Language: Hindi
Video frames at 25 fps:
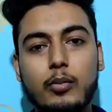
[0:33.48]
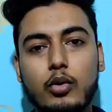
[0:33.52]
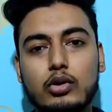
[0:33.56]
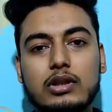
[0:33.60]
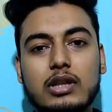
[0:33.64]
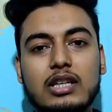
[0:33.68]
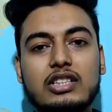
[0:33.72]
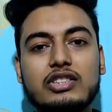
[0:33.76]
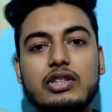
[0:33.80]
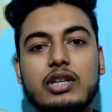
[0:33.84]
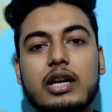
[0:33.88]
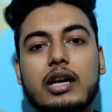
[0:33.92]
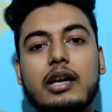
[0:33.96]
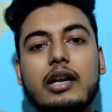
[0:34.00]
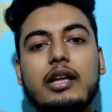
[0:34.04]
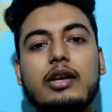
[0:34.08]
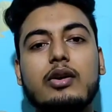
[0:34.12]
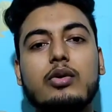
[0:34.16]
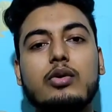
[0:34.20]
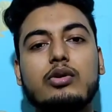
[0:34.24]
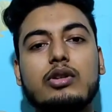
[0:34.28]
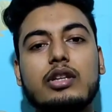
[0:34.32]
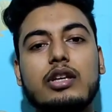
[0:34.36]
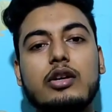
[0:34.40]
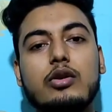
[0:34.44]
बोतल चढ़ रही
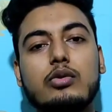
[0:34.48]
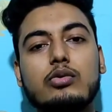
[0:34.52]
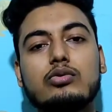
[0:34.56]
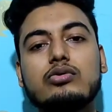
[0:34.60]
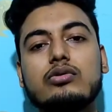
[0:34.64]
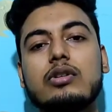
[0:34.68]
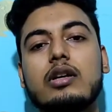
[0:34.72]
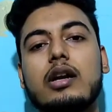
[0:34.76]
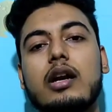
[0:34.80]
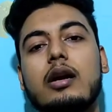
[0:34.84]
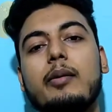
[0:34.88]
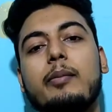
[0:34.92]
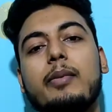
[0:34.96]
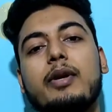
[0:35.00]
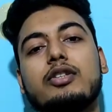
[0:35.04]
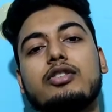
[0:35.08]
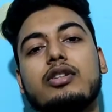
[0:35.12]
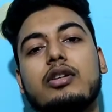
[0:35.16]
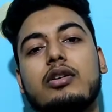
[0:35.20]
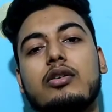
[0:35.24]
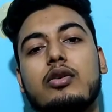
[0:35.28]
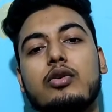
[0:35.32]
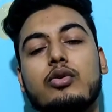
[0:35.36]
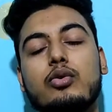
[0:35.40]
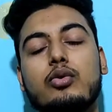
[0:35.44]
होती है उस दौरान
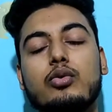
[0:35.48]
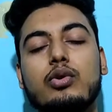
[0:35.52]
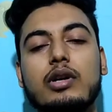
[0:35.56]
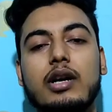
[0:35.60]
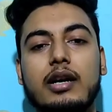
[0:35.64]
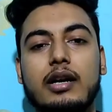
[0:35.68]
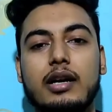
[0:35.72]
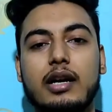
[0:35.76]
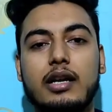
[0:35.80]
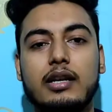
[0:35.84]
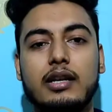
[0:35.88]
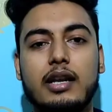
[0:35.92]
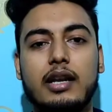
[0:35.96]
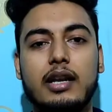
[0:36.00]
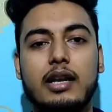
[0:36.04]
पेशेंट को क्यों ठंड लगने